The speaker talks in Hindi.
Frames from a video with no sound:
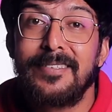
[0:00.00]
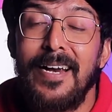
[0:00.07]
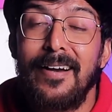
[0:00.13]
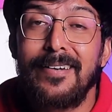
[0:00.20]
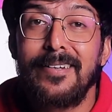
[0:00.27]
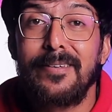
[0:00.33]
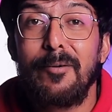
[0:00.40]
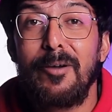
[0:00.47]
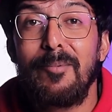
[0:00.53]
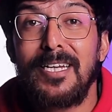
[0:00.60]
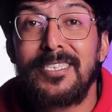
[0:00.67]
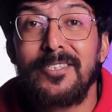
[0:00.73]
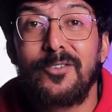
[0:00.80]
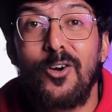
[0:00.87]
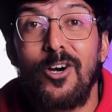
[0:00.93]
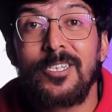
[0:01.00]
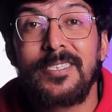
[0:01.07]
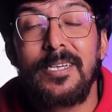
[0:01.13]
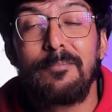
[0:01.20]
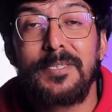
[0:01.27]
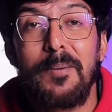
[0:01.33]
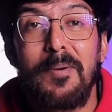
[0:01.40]
स्टार्ट करते भाई बातचीत को और
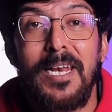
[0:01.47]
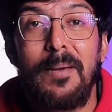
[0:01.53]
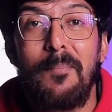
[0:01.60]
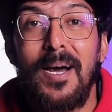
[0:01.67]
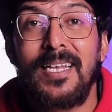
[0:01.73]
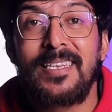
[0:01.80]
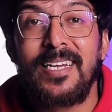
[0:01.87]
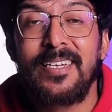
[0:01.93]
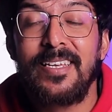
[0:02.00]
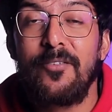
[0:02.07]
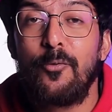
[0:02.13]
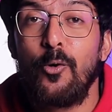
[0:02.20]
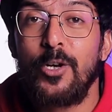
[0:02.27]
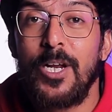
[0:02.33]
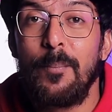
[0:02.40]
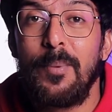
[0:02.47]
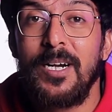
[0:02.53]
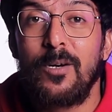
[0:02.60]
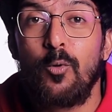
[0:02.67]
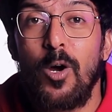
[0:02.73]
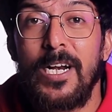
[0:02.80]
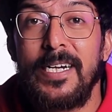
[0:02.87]
सबसे पहले बात करते हैं फोन के
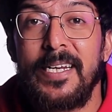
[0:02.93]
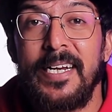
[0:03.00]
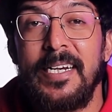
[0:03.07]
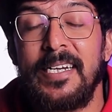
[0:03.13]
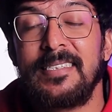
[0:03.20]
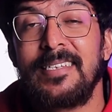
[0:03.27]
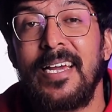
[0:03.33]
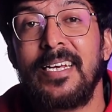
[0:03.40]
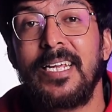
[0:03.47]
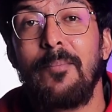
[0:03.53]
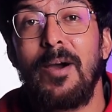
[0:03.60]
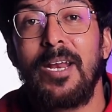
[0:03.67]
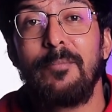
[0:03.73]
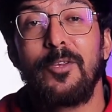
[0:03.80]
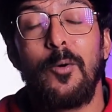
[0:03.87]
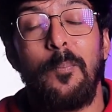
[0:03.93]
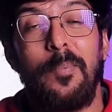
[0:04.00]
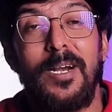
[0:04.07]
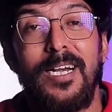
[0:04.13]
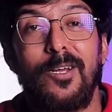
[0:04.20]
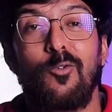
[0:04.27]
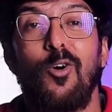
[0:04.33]
बिल्ड क्वालिटी एंड डिजाइन के बारे में तो
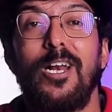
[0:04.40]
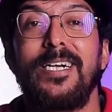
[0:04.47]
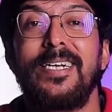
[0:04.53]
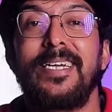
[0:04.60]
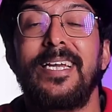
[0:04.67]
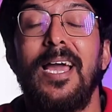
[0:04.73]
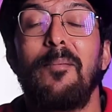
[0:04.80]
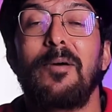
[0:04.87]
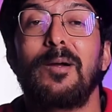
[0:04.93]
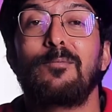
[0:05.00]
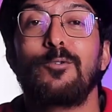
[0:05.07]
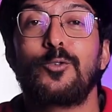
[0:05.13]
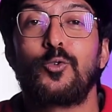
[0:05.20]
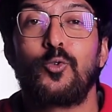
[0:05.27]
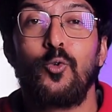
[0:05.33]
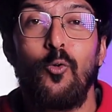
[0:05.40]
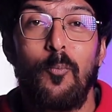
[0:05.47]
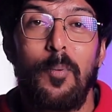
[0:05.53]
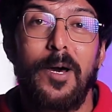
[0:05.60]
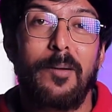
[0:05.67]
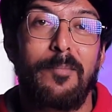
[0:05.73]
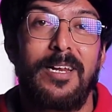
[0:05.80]
बिल्ड क्वालिटी यहाँ पर आपको
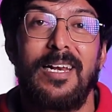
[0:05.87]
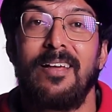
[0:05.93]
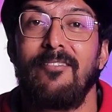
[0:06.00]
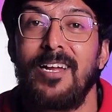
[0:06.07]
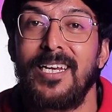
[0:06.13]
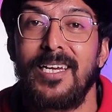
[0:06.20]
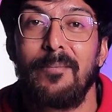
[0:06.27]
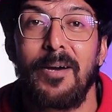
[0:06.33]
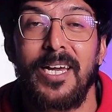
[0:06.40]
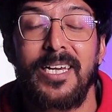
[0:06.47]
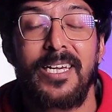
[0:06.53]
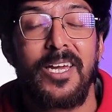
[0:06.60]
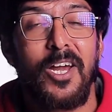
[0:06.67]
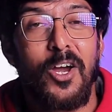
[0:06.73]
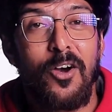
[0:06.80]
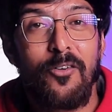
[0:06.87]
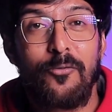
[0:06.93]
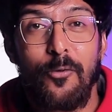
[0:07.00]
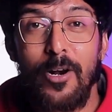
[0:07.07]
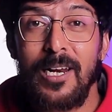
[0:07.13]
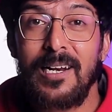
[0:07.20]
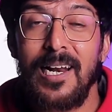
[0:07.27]
सुपर मिलने वाली है भाई
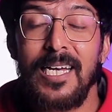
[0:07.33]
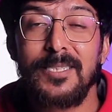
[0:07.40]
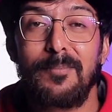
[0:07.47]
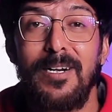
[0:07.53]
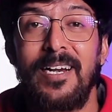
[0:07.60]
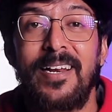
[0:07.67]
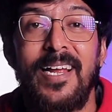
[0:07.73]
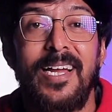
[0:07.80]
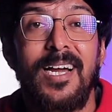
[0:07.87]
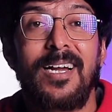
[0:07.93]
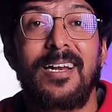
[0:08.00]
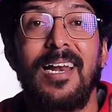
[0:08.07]
फुल ग्लास बिल्ड रहेगा